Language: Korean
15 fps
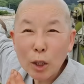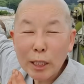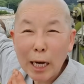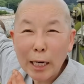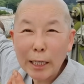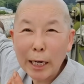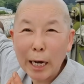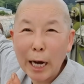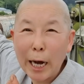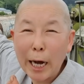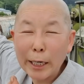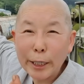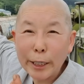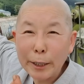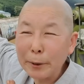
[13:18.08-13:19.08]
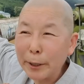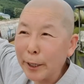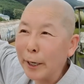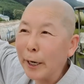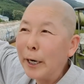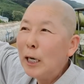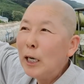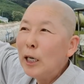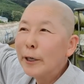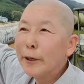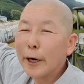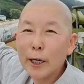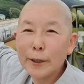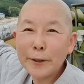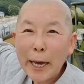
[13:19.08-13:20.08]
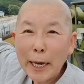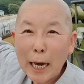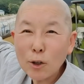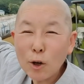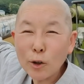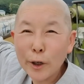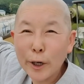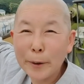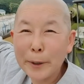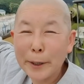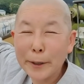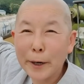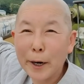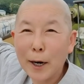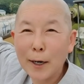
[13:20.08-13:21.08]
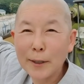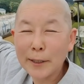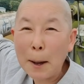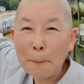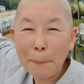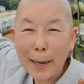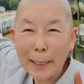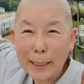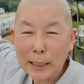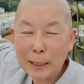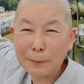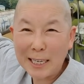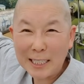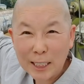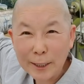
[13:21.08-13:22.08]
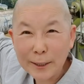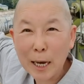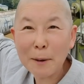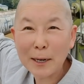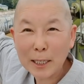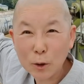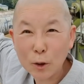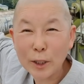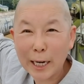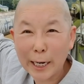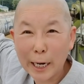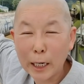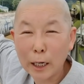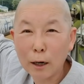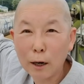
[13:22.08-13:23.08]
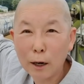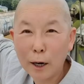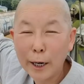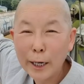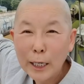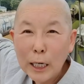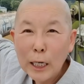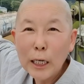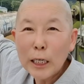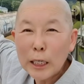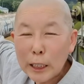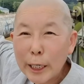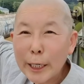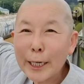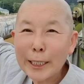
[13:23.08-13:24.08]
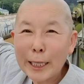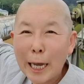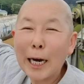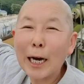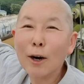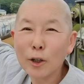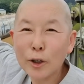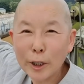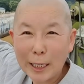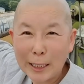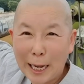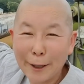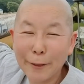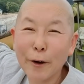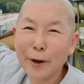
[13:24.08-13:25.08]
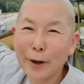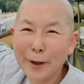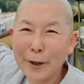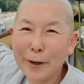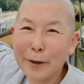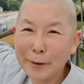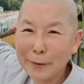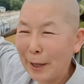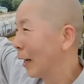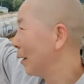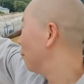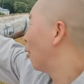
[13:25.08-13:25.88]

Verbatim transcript: 1kg짜리가 그러면은 어, 3개 정도 하면은 3마리 2,400kg잖아요. 이거를 걔가 어떻게 다 널어요? 나는